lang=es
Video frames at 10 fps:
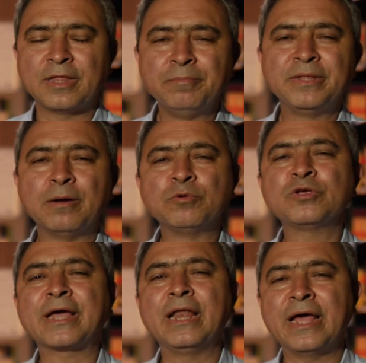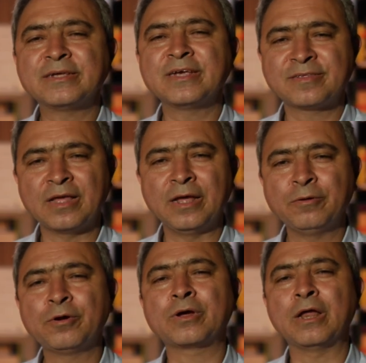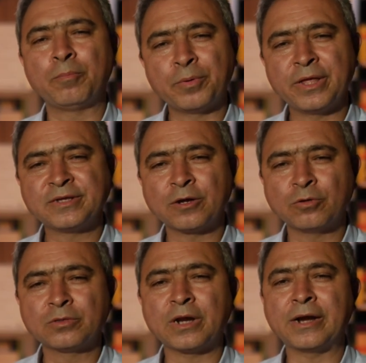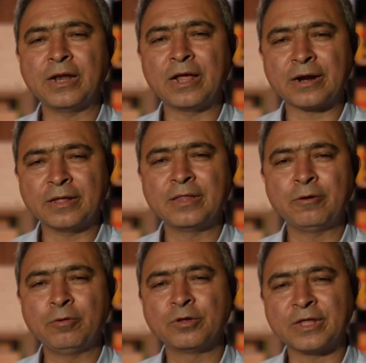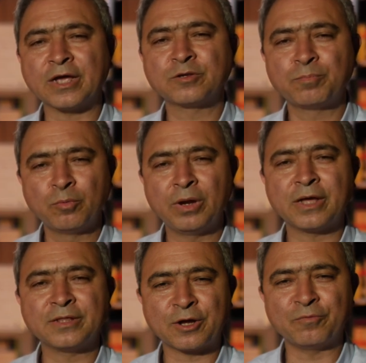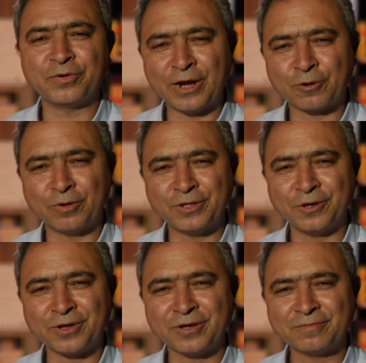Te invitamos a que leas este libro que lo puedes encontrar en la red de bibliotecas públicas de Confenalco Antioquia.